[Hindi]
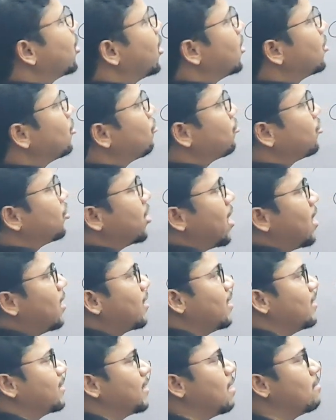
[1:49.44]
बच गए तो
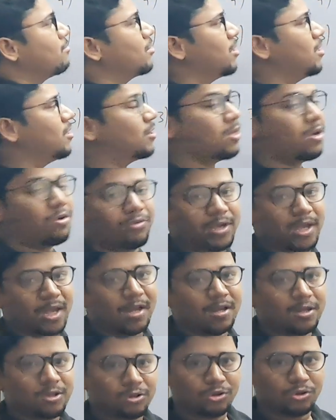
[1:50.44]
चार के हिसाब से कितना हो
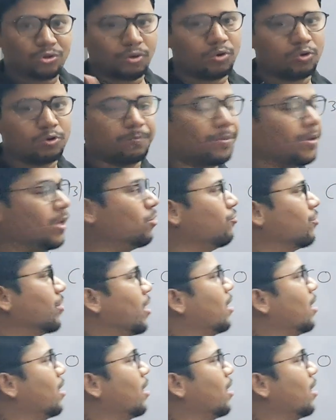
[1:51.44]
गया दो लोन पेयर हो